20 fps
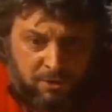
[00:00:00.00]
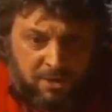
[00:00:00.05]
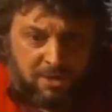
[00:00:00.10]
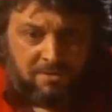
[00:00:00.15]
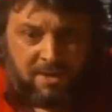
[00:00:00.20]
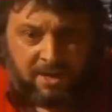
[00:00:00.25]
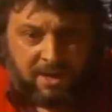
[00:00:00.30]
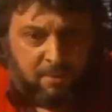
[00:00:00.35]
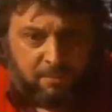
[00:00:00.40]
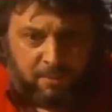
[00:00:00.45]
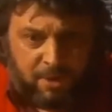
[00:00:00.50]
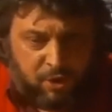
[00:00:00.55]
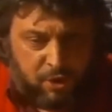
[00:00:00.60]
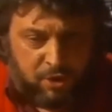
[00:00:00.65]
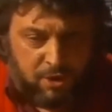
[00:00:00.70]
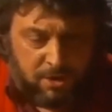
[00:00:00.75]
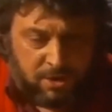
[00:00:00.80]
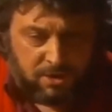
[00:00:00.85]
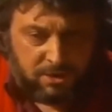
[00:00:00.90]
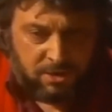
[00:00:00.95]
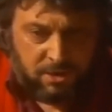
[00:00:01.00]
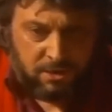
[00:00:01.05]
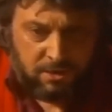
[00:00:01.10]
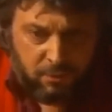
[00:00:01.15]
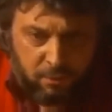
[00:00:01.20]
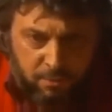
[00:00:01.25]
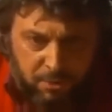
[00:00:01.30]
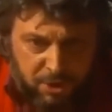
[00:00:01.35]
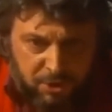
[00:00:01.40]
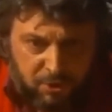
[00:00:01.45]
он говорил почти, так
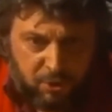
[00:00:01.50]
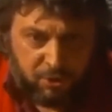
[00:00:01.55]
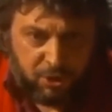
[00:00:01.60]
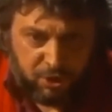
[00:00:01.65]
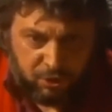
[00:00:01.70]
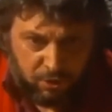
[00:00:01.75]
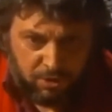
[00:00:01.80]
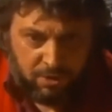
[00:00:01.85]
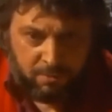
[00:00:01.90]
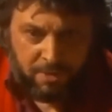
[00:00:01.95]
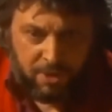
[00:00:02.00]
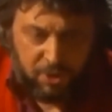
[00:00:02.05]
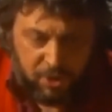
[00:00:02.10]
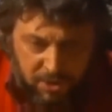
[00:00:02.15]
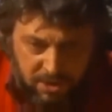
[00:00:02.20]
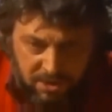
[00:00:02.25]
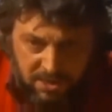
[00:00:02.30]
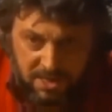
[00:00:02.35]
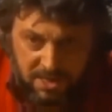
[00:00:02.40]
сказать, убежденно, что это почти